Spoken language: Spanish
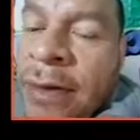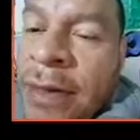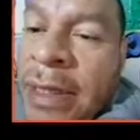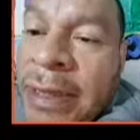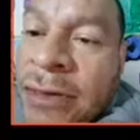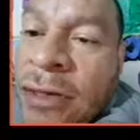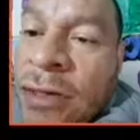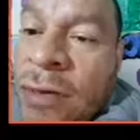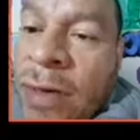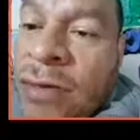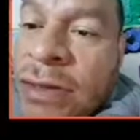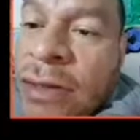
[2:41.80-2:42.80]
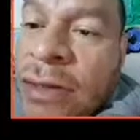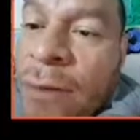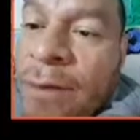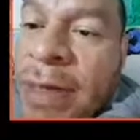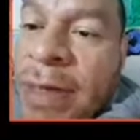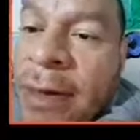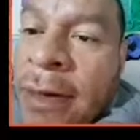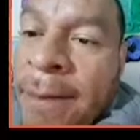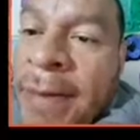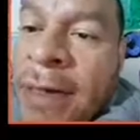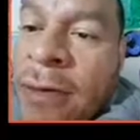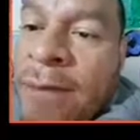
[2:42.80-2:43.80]
Y eso es igual a 81 pi.
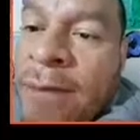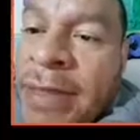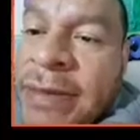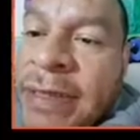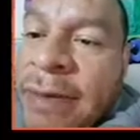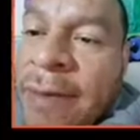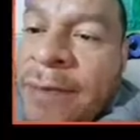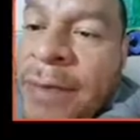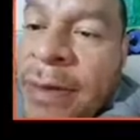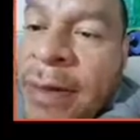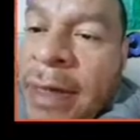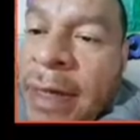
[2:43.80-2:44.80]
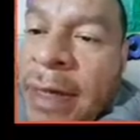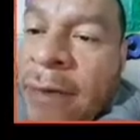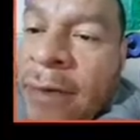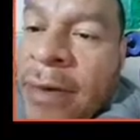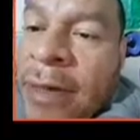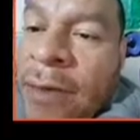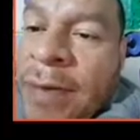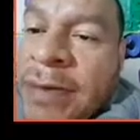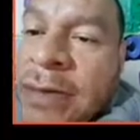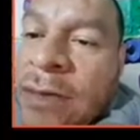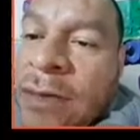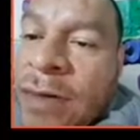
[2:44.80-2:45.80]
Pi con pi se van, el cuadrado
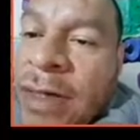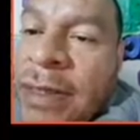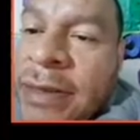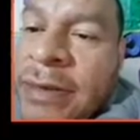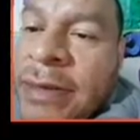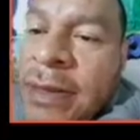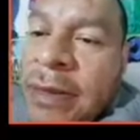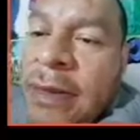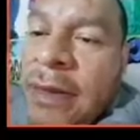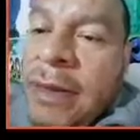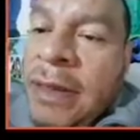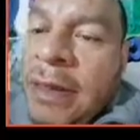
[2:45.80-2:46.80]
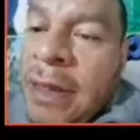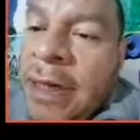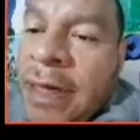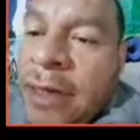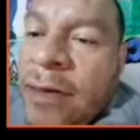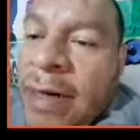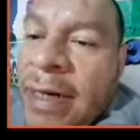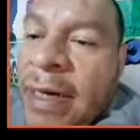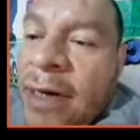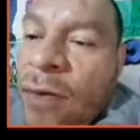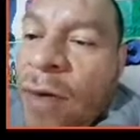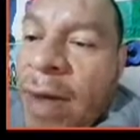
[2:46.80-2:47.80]
pasa como raíz y radio
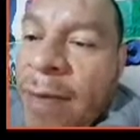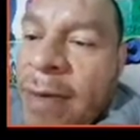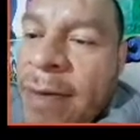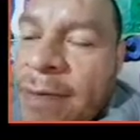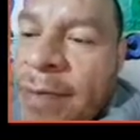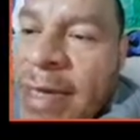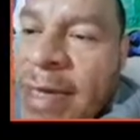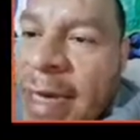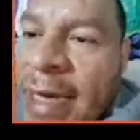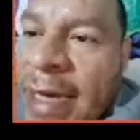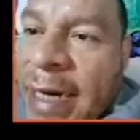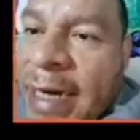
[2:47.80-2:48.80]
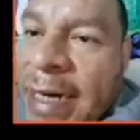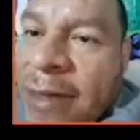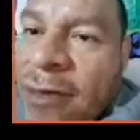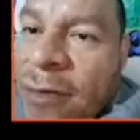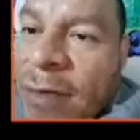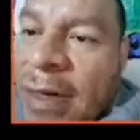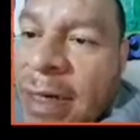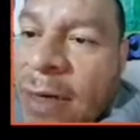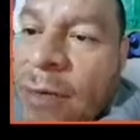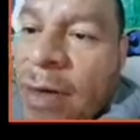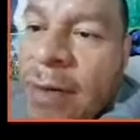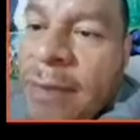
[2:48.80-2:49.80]
vale 9. El radio vale
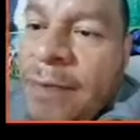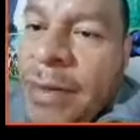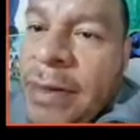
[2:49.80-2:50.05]
9.